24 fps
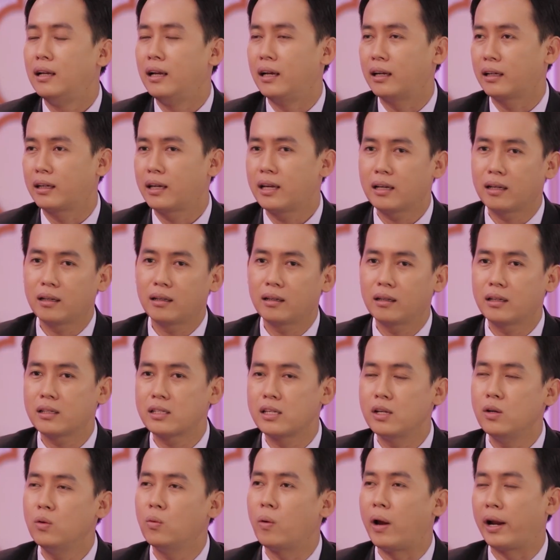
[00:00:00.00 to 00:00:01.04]
à, cái, cái
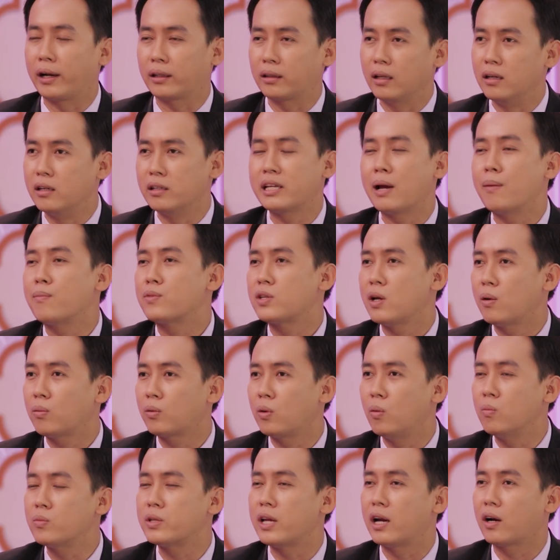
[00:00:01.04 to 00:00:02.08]
sinh hoạt tự chăm
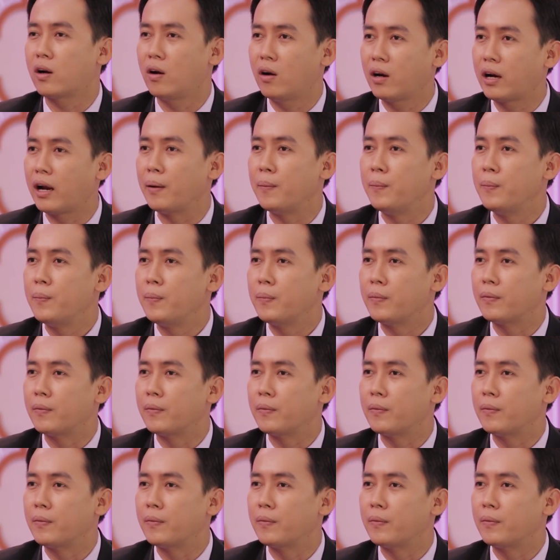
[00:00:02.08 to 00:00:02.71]
sóc cũng sẽ khó khăn,